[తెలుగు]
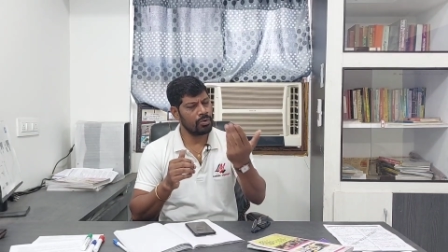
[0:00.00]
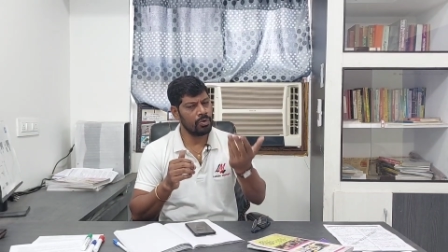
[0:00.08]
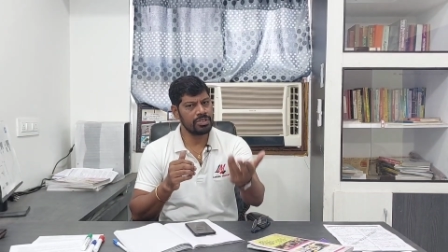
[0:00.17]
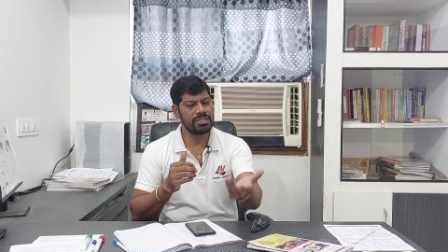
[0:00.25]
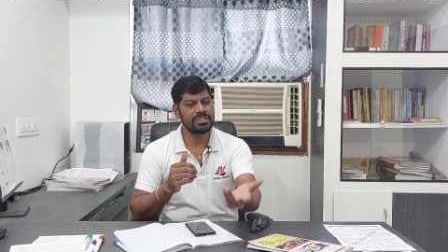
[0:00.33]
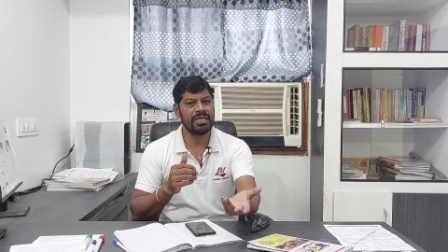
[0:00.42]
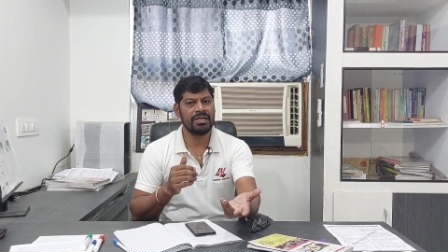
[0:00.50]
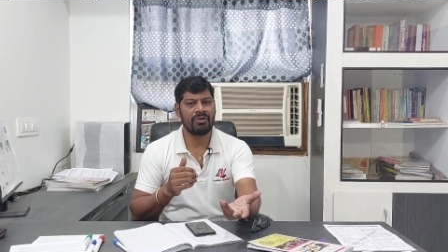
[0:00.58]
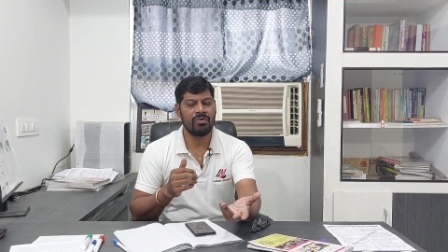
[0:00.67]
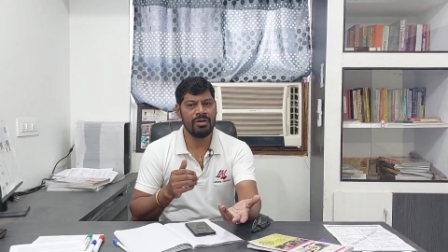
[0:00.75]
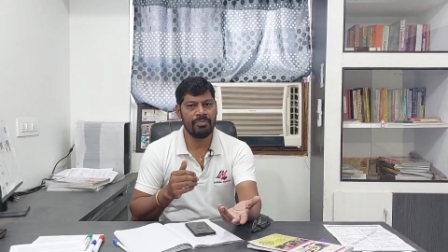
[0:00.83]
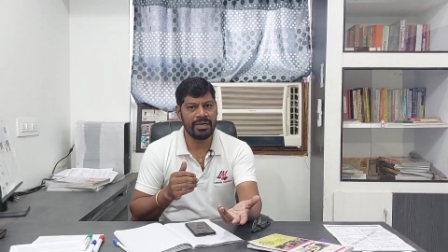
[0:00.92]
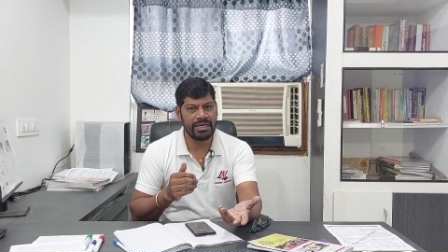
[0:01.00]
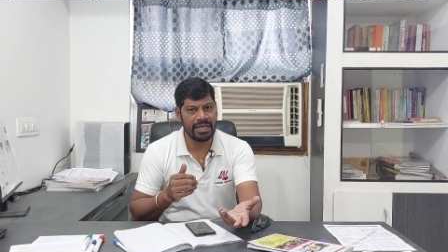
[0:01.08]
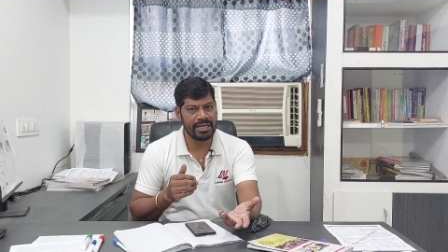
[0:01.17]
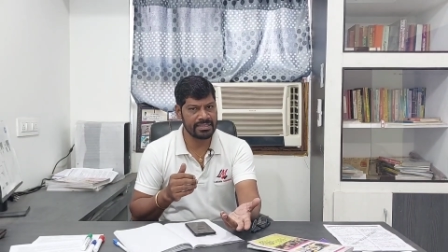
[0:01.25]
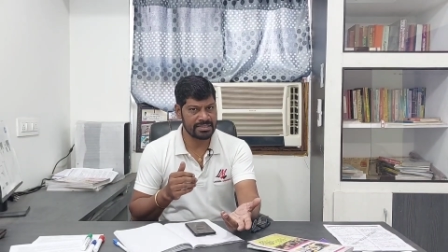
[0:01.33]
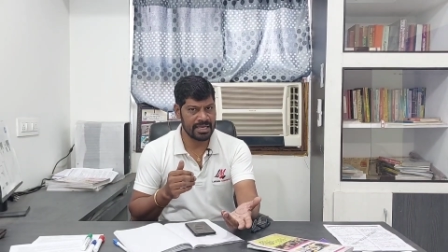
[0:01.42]
కోచింగ్ సెంటర్ వాళ్ళు పెట్టే
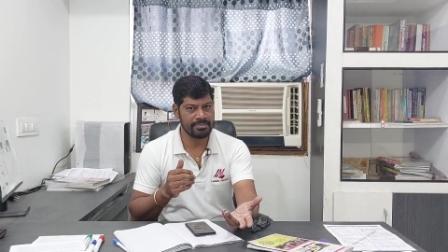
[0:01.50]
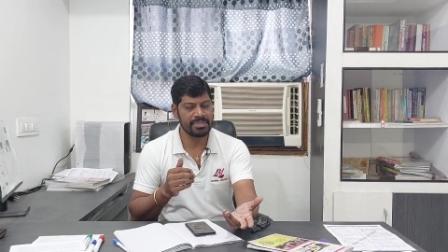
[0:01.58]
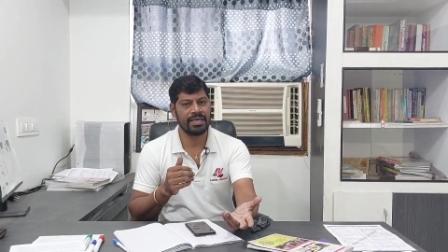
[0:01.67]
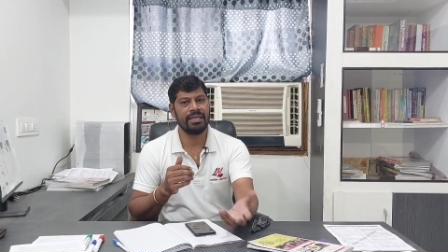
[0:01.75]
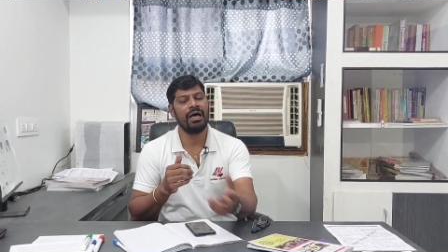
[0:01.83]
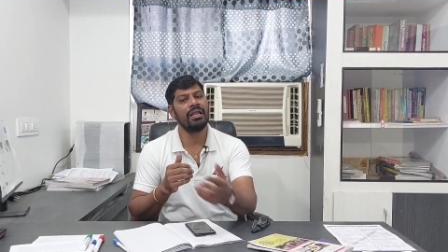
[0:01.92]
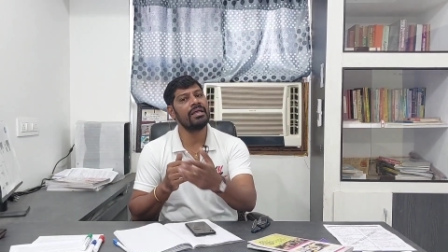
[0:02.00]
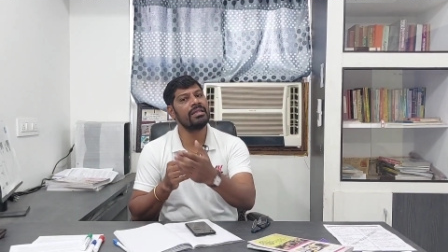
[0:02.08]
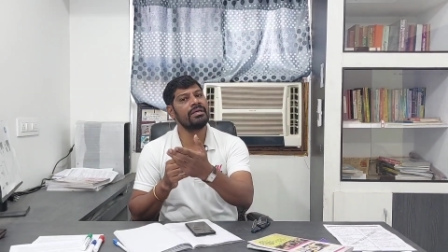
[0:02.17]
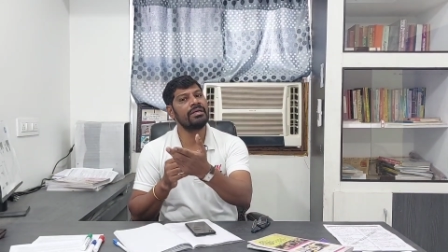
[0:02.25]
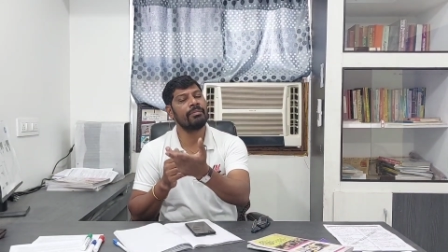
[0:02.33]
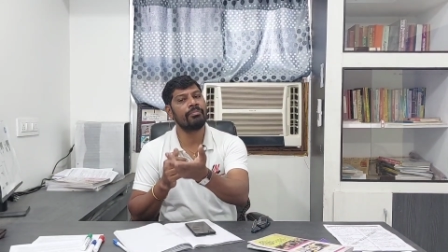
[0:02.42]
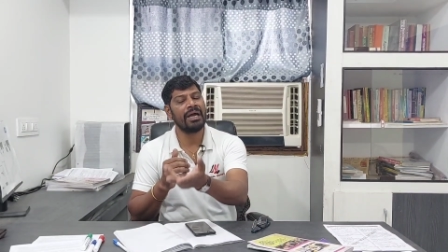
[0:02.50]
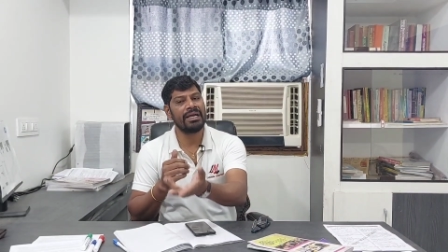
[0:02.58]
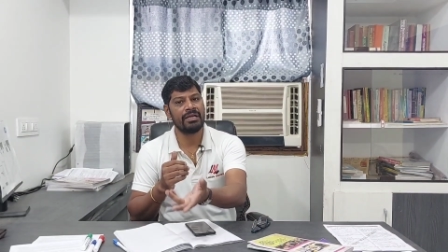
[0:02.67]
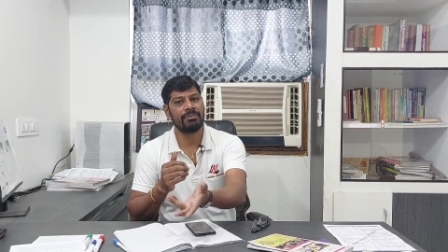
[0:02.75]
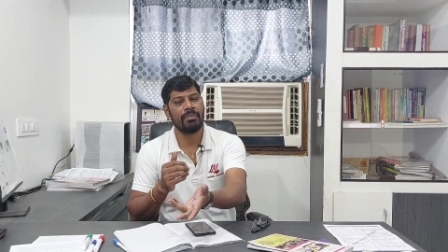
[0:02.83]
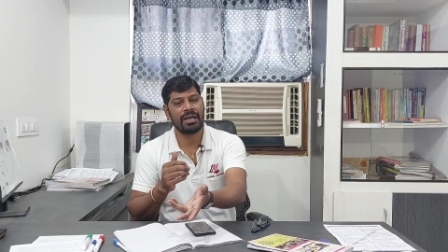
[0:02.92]
ఎగ్జామ్స్ అయినా లేదంటే
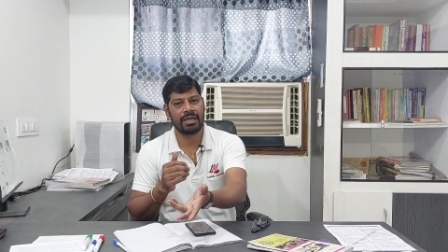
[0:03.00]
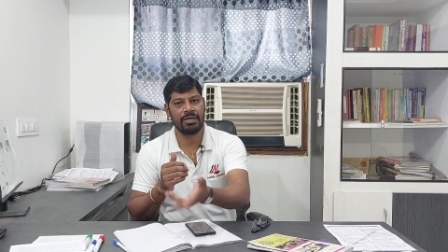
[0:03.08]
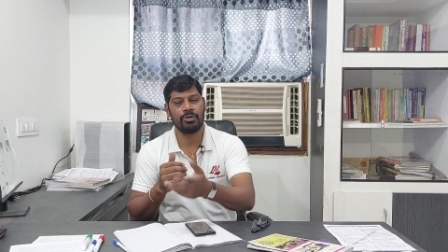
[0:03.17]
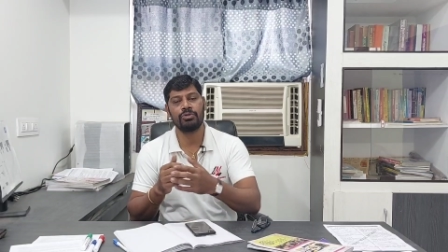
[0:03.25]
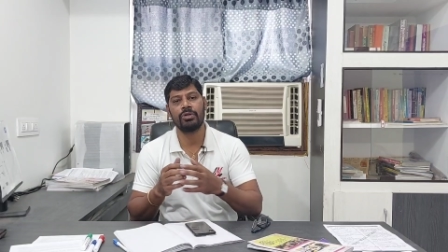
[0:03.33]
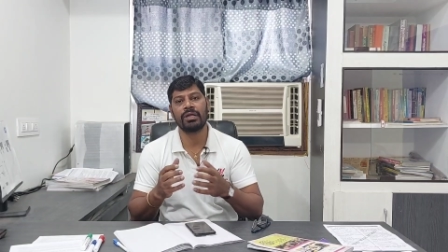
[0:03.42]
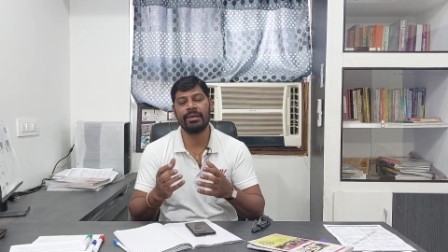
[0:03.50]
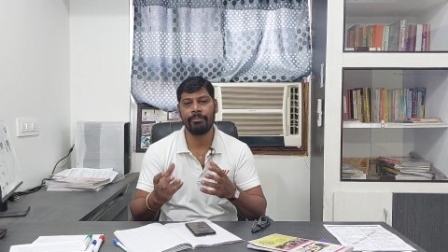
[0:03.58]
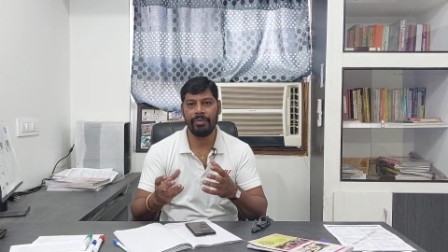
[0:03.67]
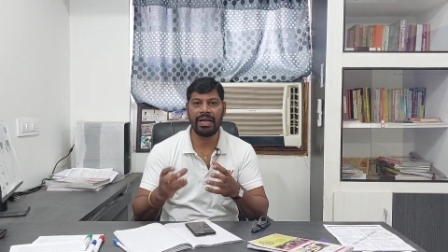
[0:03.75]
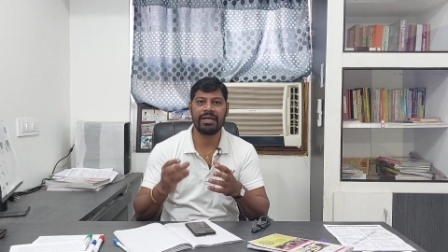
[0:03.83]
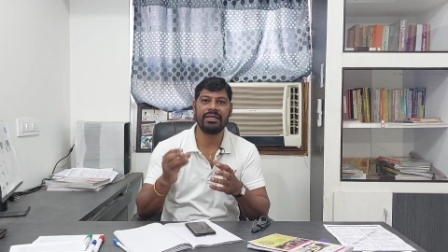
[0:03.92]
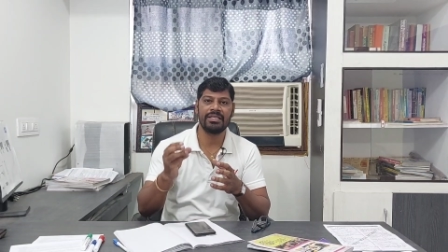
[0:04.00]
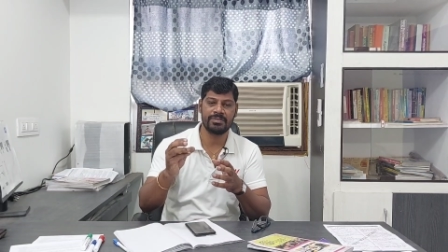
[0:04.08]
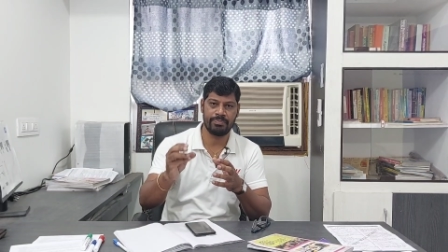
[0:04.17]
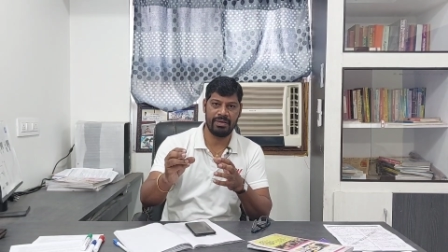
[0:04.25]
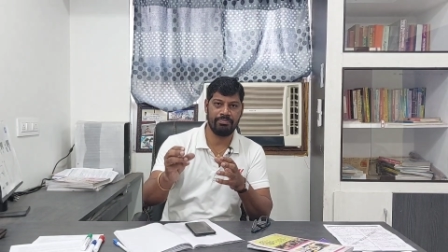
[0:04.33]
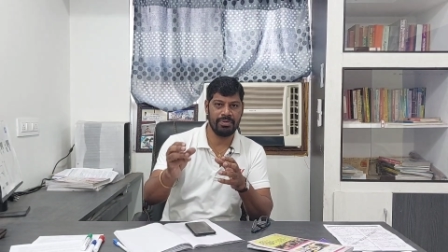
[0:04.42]
బయట మార్కెట్లో దొరికే
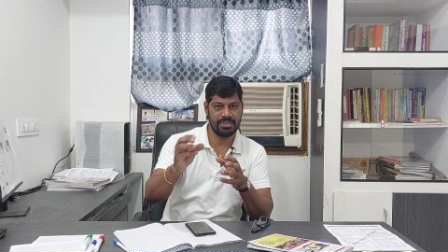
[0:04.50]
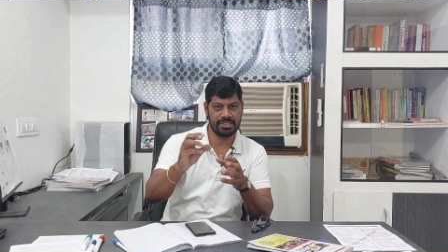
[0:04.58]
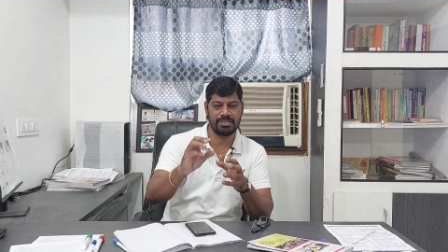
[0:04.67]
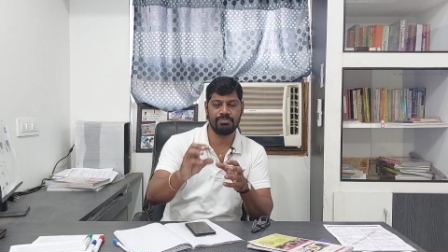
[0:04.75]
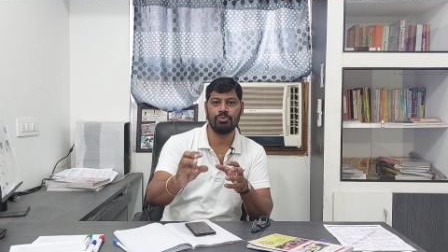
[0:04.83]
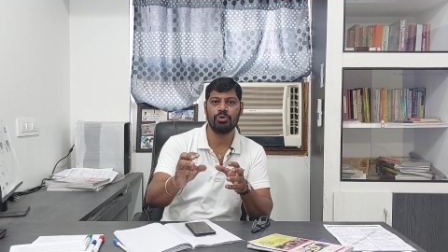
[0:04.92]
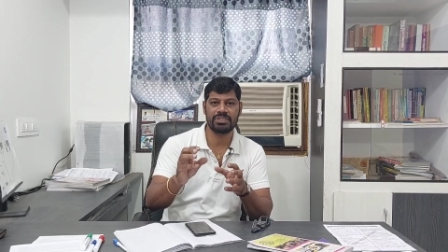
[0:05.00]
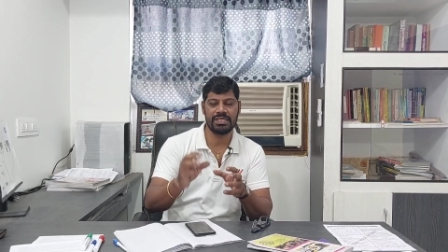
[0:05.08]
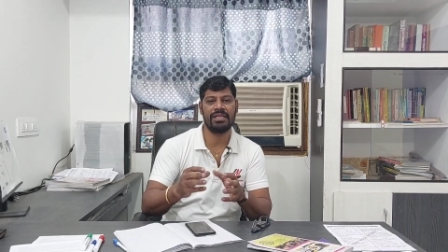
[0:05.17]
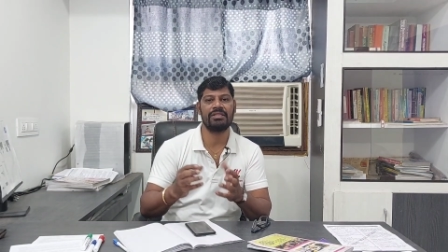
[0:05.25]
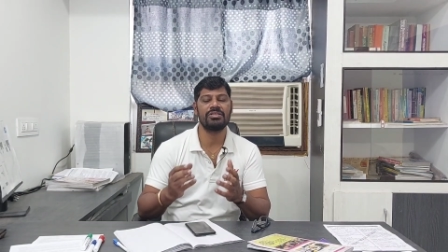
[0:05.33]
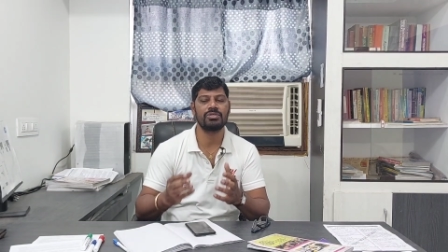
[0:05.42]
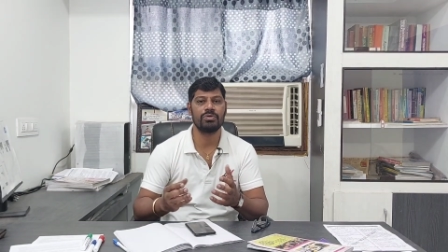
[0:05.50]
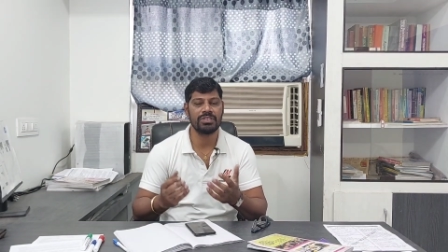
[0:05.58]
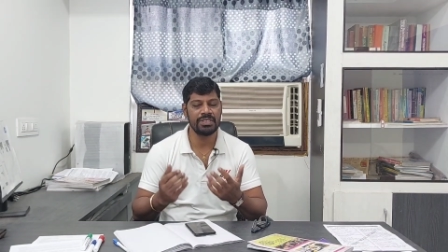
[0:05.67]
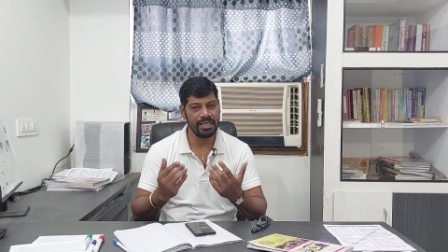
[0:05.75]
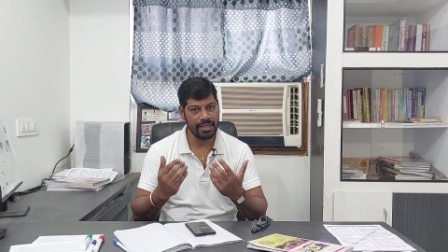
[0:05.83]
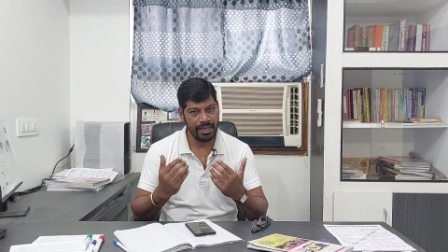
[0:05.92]
ప్రాక్టీస్ పేపర్స్ బుక్స్ అయినా
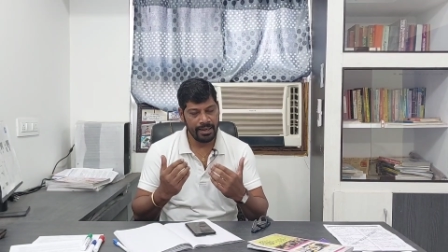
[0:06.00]
తీసుకొచ్చి